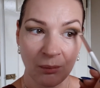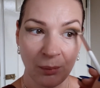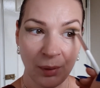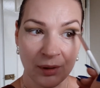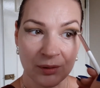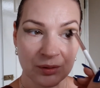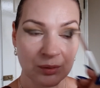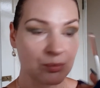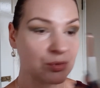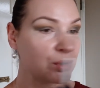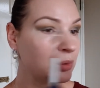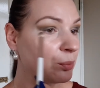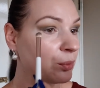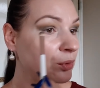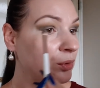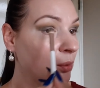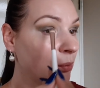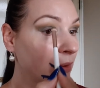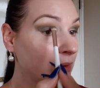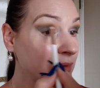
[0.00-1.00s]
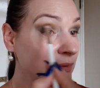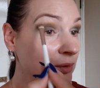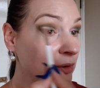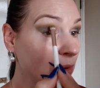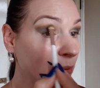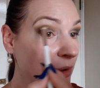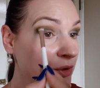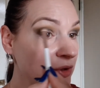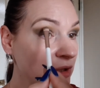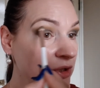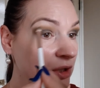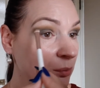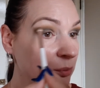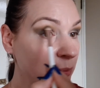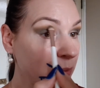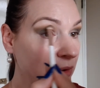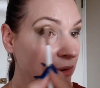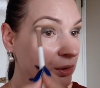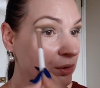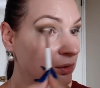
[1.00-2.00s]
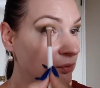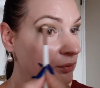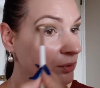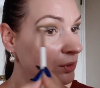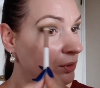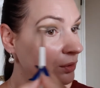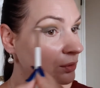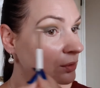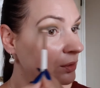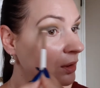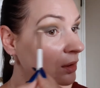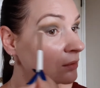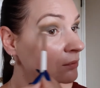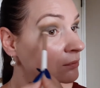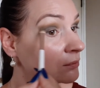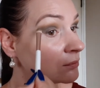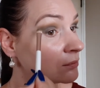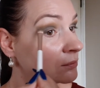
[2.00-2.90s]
Bardzo mi się podoba, z wieloma cieniami pięknie wygląda.